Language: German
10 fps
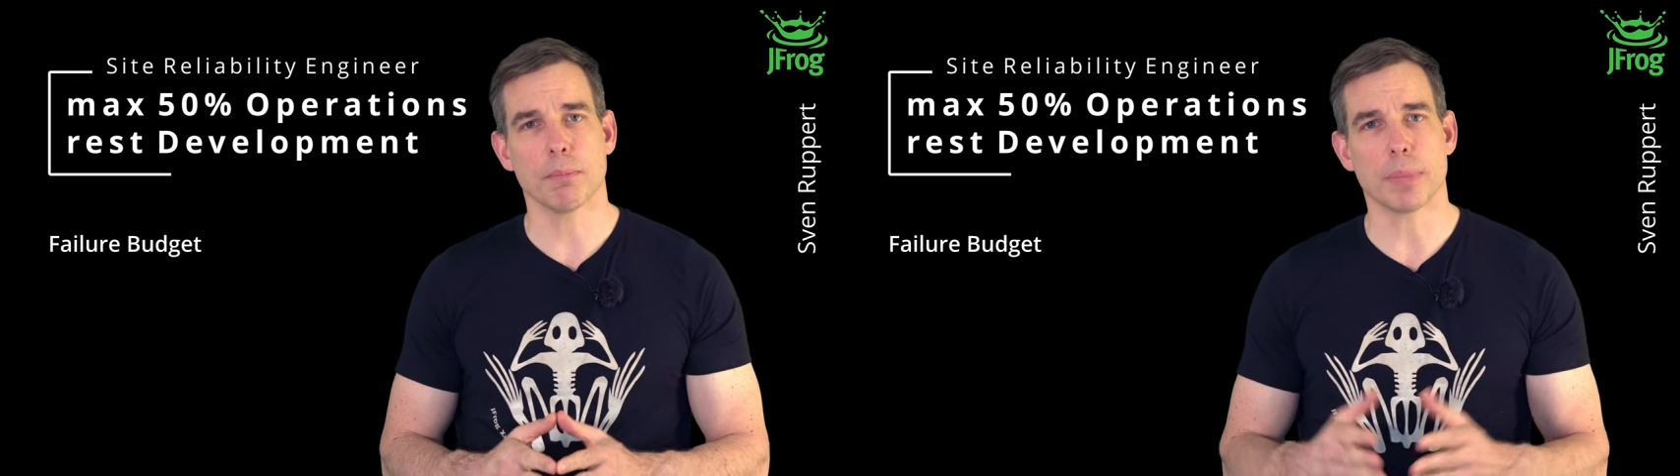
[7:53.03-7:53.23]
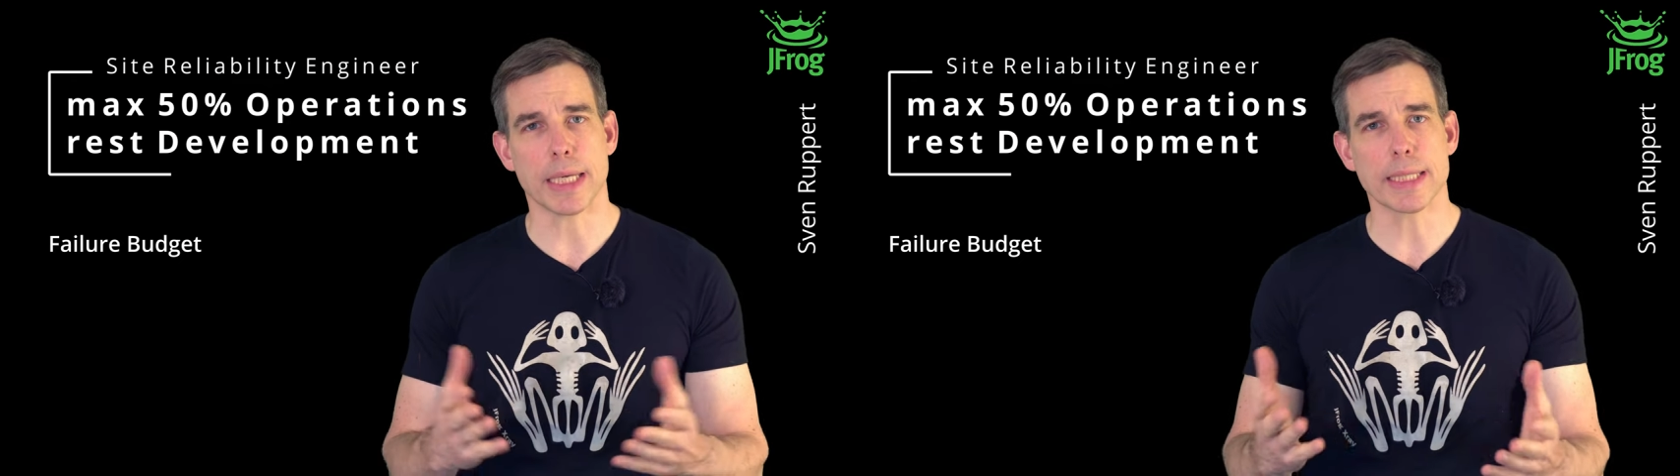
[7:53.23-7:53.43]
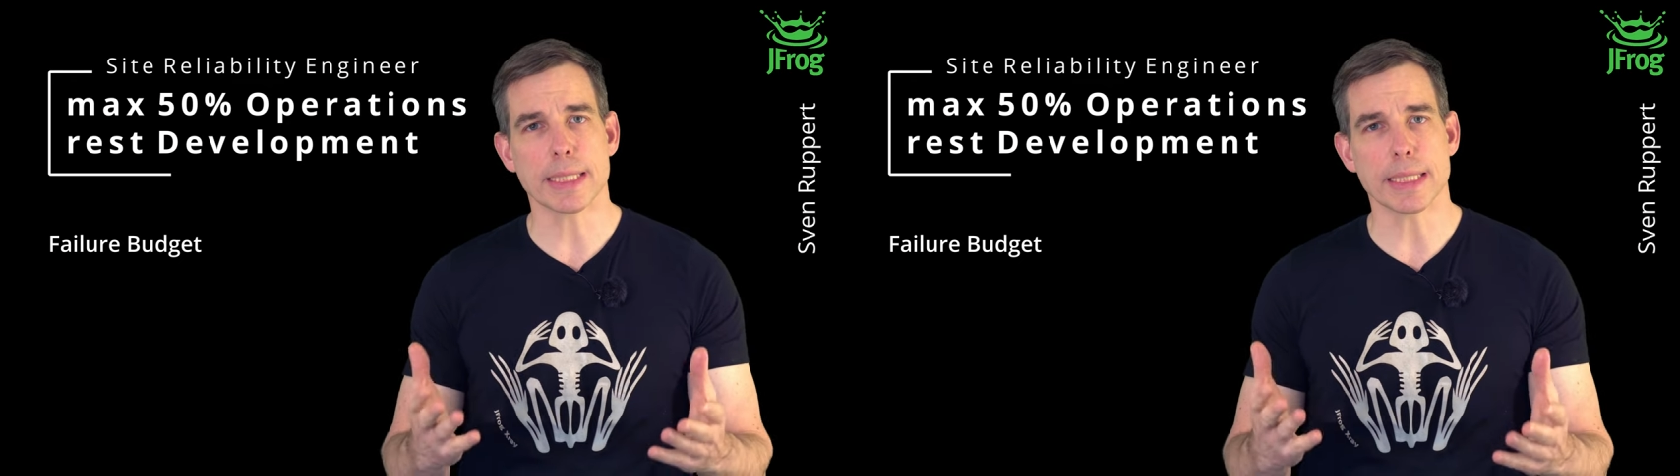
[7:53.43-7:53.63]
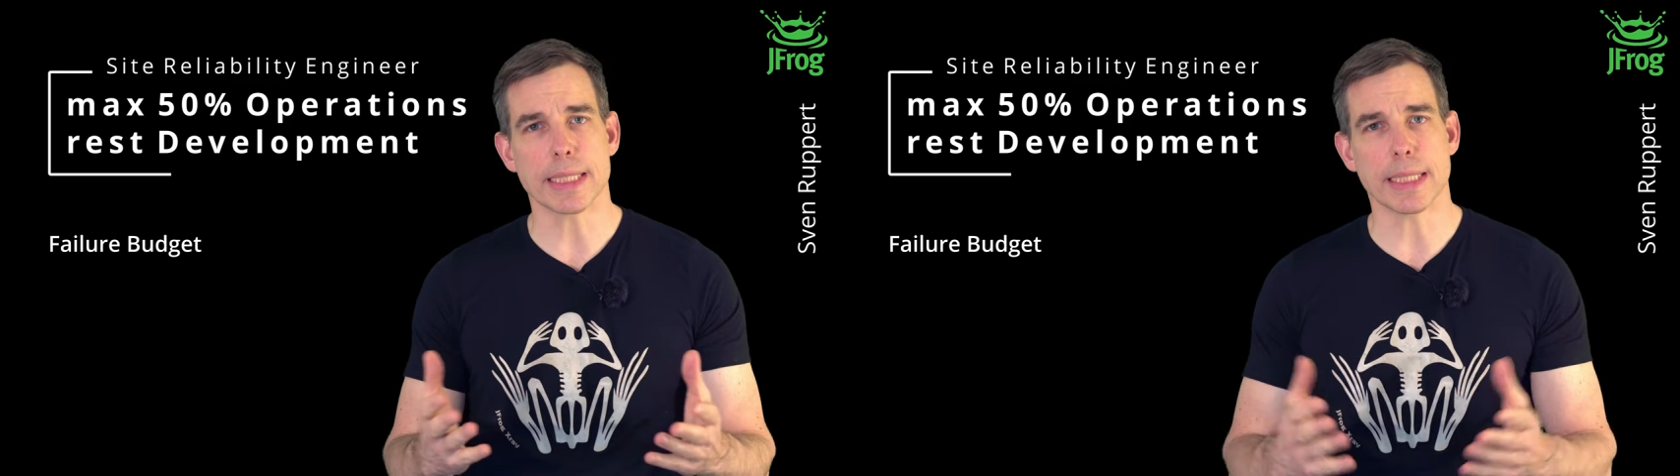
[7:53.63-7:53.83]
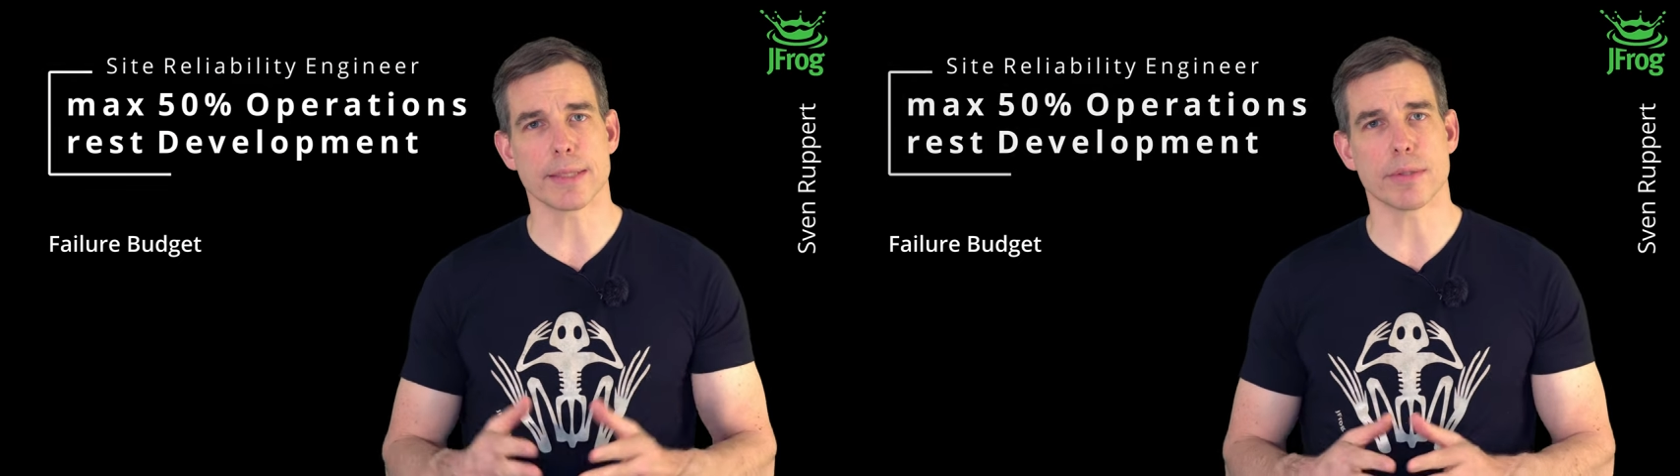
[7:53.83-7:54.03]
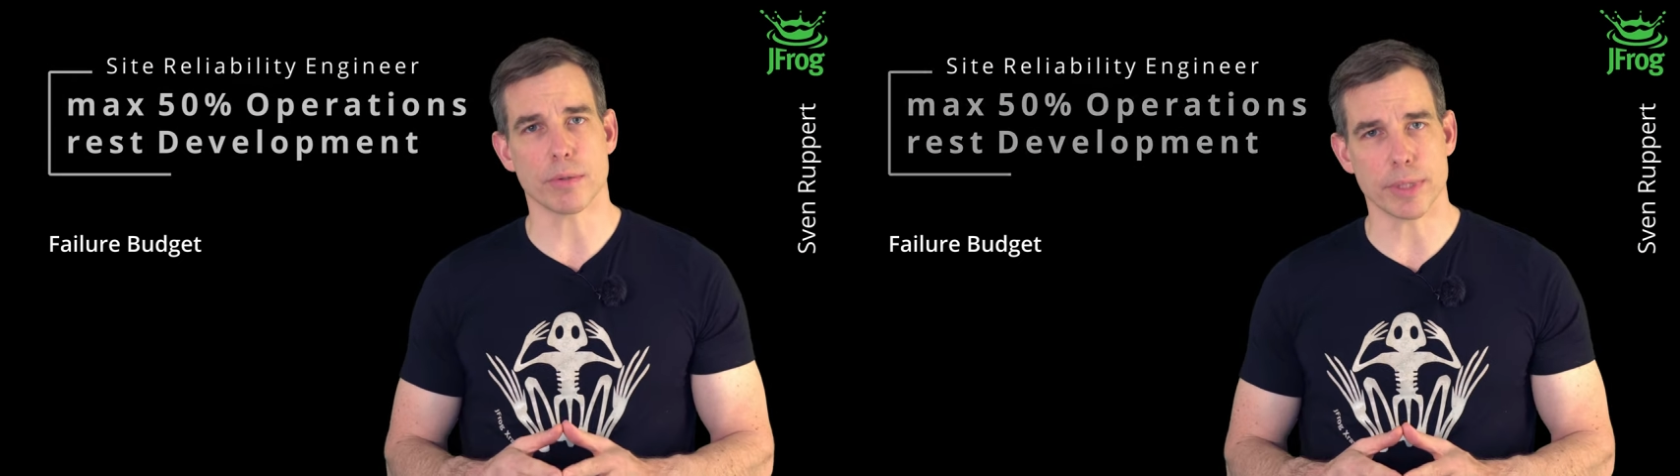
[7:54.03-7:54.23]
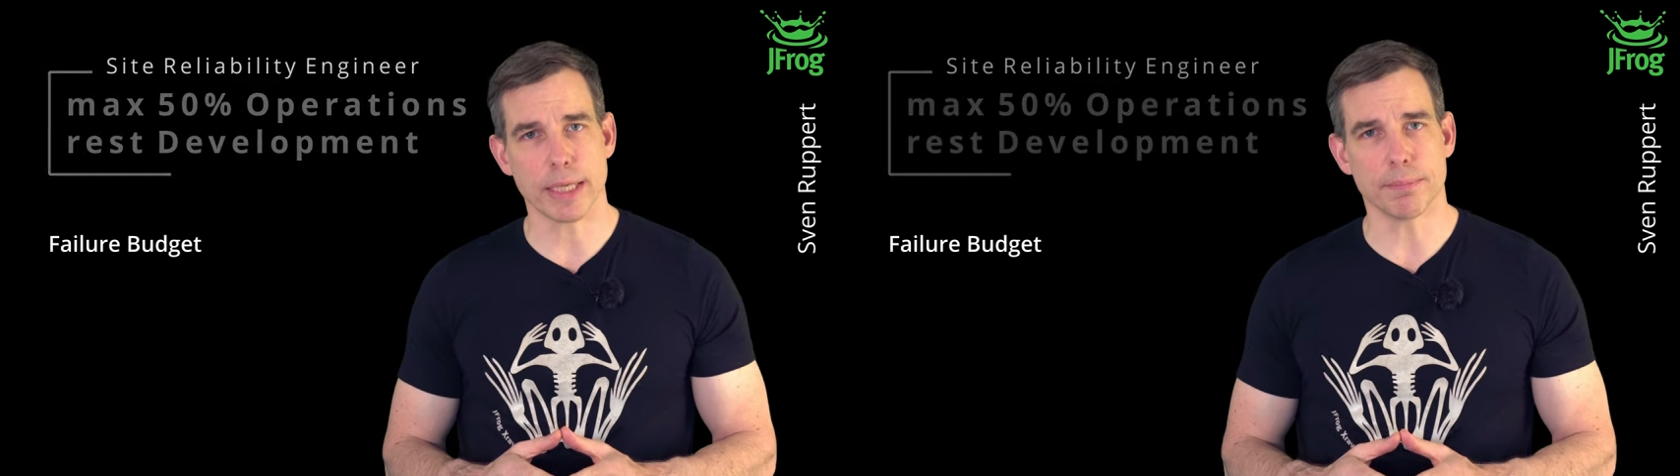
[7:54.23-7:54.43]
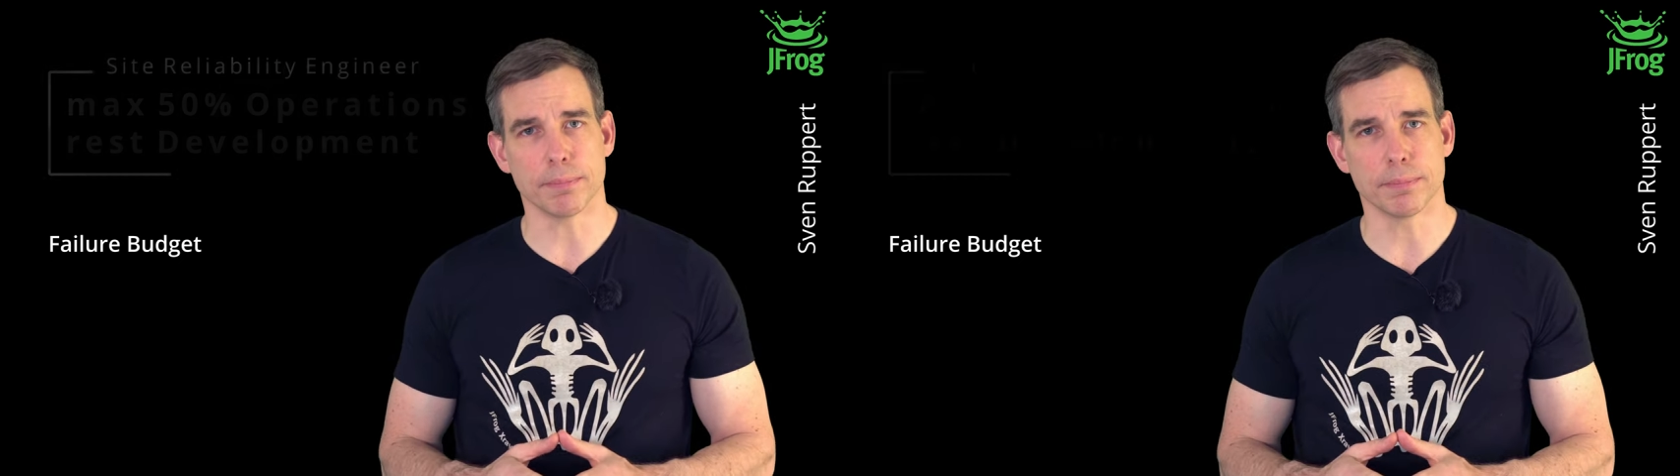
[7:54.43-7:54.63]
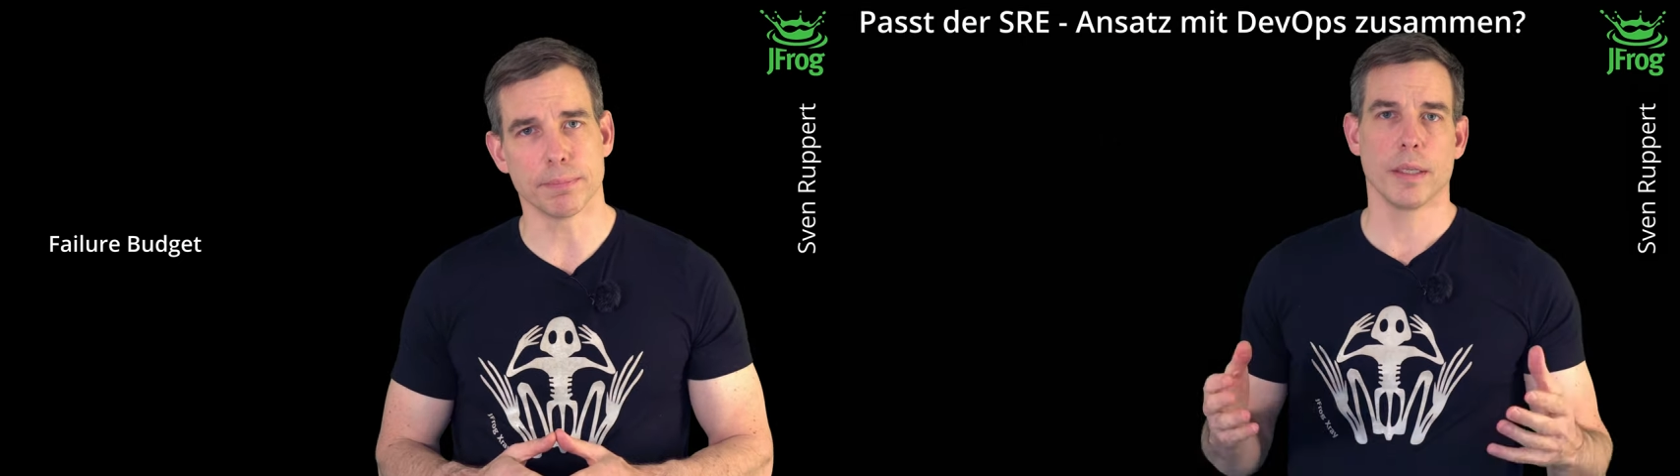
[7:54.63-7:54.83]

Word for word: passt das jetzt zusammen?